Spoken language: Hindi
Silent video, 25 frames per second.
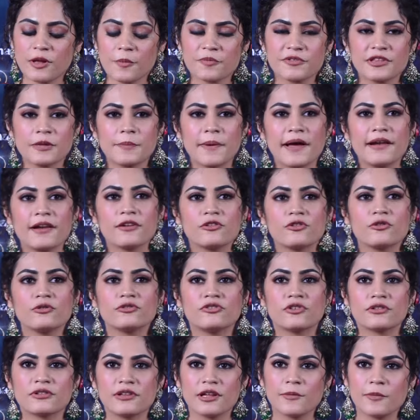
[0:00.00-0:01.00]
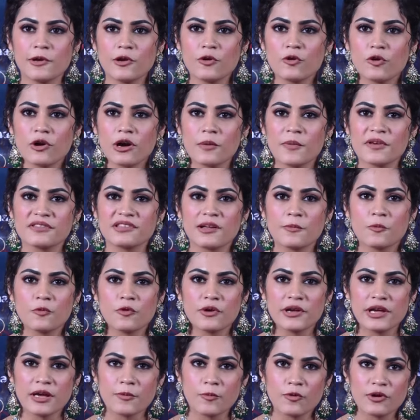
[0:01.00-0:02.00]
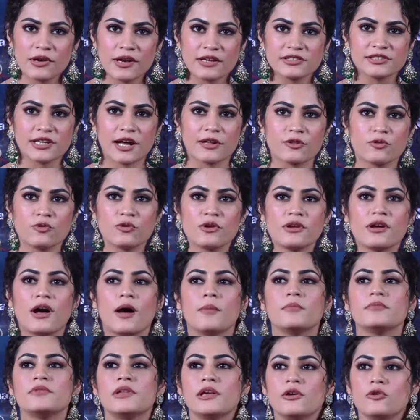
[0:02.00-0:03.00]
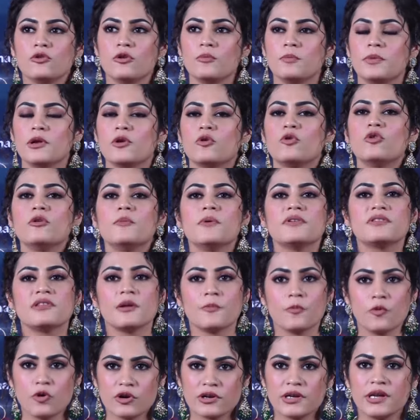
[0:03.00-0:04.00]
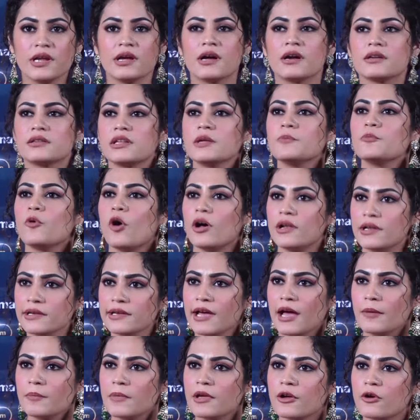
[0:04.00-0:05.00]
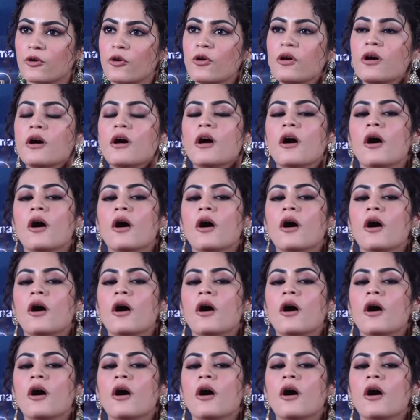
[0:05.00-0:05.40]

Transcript: सबसे पहले तो जितने भी लोग हैं मैं सबको ये बोलना चाहती हूँ कि हम तीनों बिल्कुल भी सपोर्ट नहीं करते पॉलीगैमी को